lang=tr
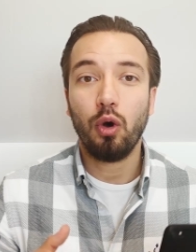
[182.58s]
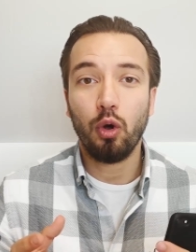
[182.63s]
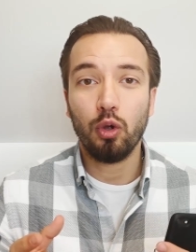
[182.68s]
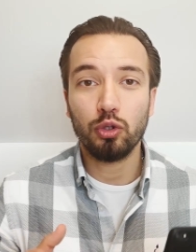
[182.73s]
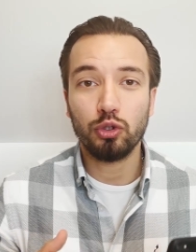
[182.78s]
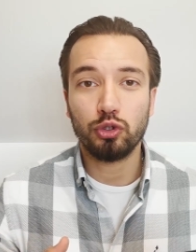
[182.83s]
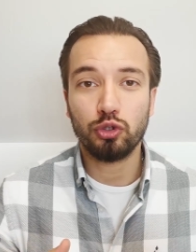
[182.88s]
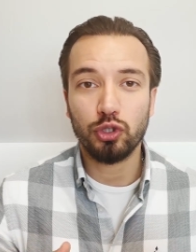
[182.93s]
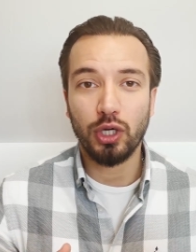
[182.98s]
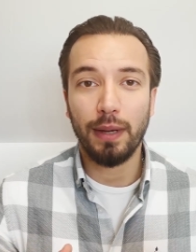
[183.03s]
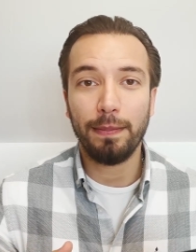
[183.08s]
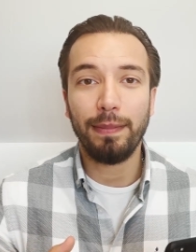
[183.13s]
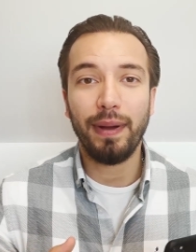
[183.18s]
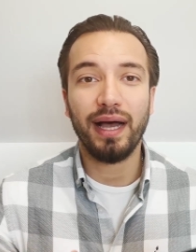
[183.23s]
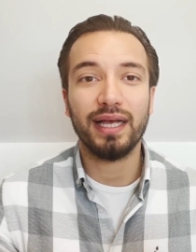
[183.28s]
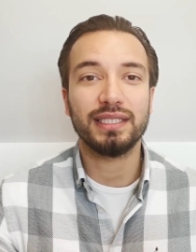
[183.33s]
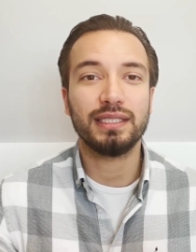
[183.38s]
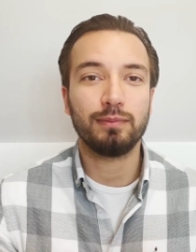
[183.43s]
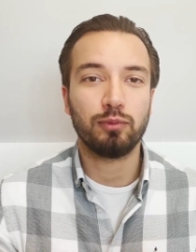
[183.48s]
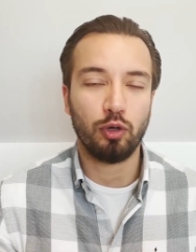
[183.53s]
oluşturan
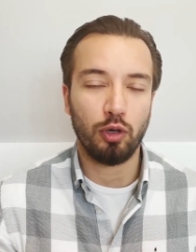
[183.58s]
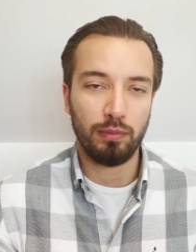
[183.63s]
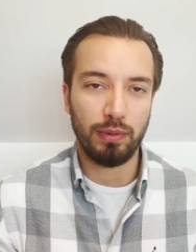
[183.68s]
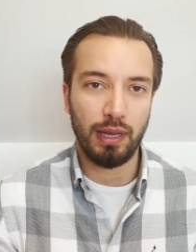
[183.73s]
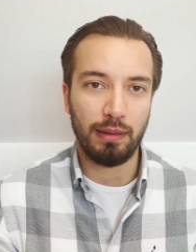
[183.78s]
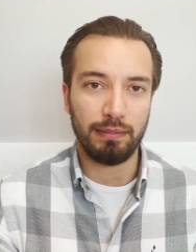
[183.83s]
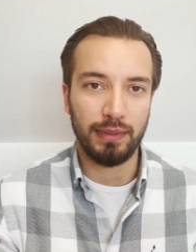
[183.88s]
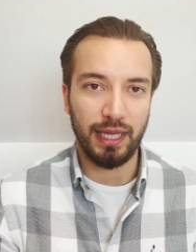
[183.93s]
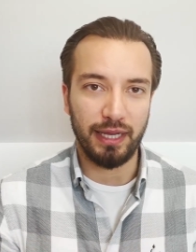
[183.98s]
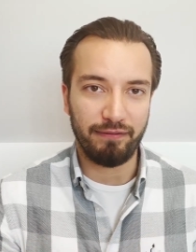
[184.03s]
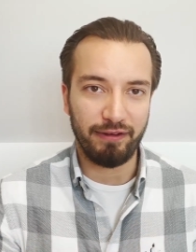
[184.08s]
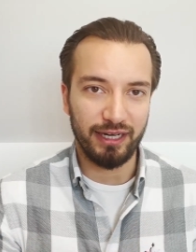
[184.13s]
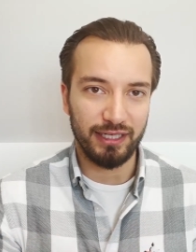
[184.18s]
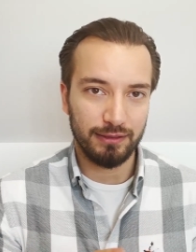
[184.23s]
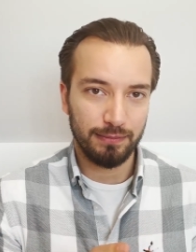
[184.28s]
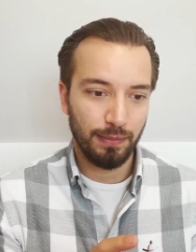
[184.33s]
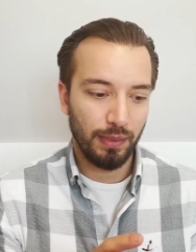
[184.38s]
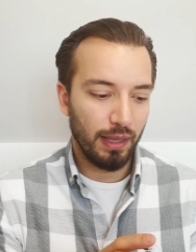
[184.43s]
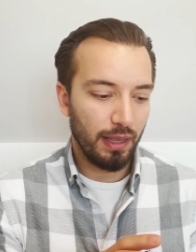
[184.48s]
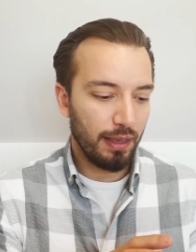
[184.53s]
bazı problemler
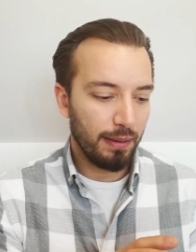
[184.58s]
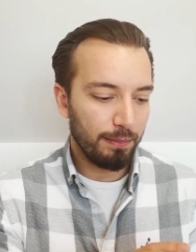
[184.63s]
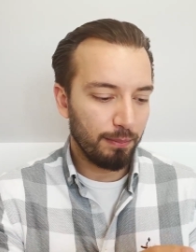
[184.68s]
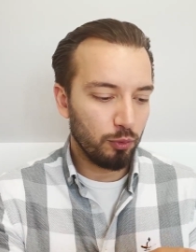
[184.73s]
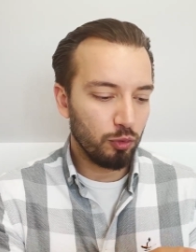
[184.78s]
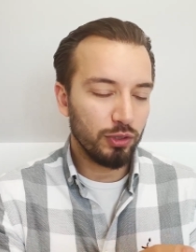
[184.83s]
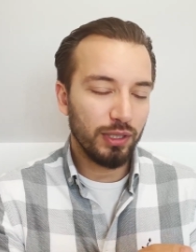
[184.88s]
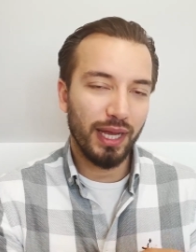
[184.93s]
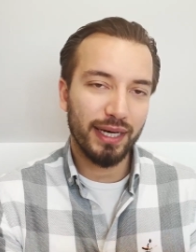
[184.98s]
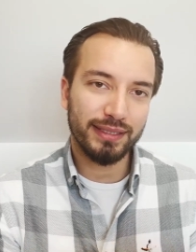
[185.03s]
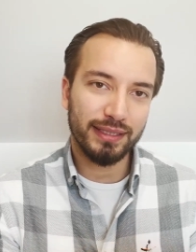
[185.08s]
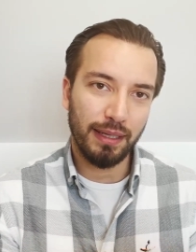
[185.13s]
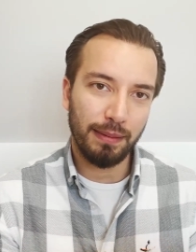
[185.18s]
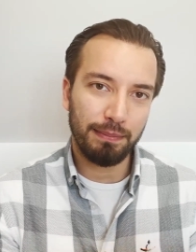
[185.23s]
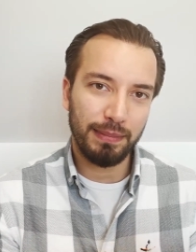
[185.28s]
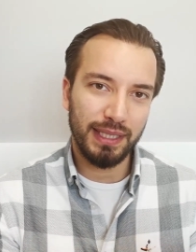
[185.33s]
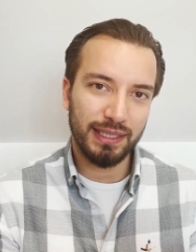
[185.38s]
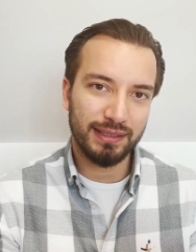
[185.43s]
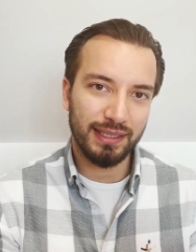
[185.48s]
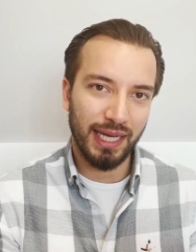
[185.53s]
var.
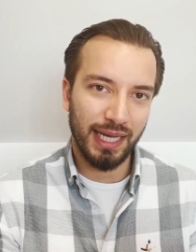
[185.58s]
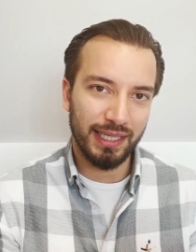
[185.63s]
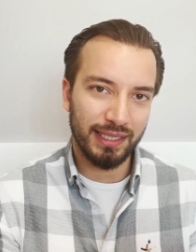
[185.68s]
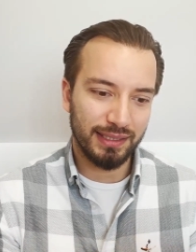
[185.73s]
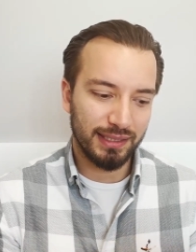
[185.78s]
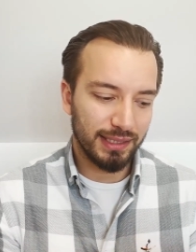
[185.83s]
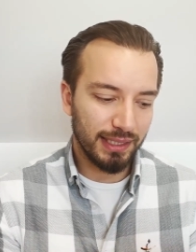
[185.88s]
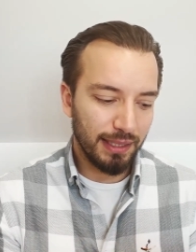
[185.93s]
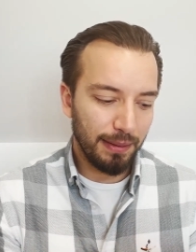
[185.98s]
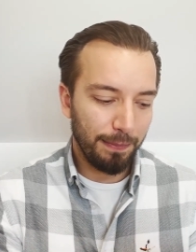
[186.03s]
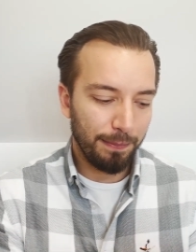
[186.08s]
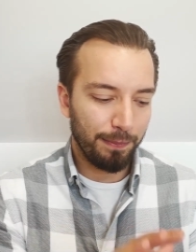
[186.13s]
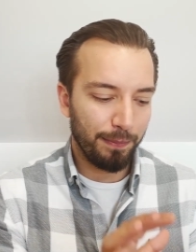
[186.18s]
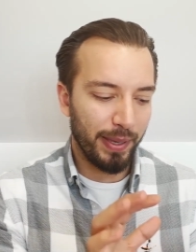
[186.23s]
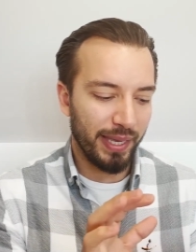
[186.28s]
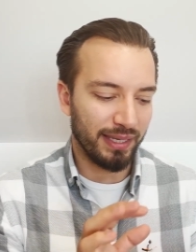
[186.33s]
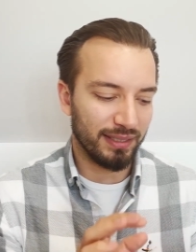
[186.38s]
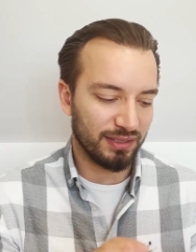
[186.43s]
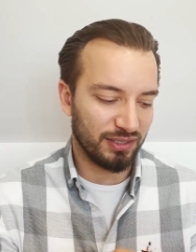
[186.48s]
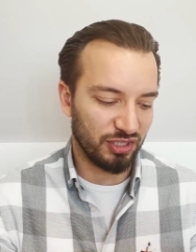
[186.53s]
Bunlardan bir tanesi
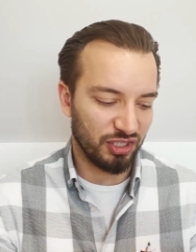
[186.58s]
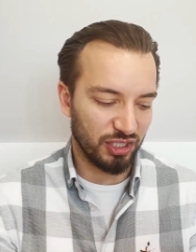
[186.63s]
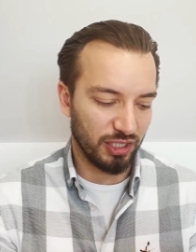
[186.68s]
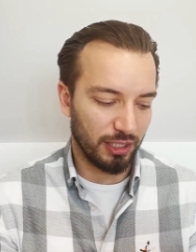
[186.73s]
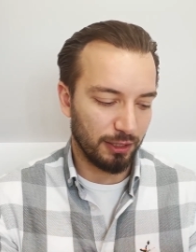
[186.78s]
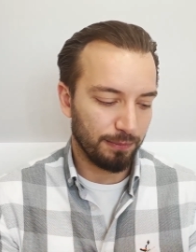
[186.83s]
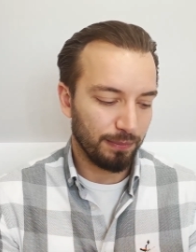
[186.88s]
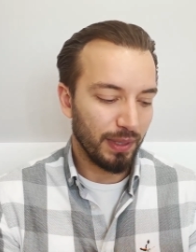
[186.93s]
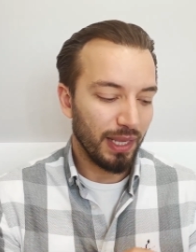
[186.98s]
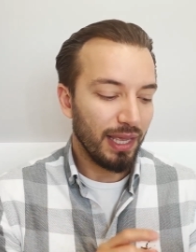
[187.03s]
beyaz ışık.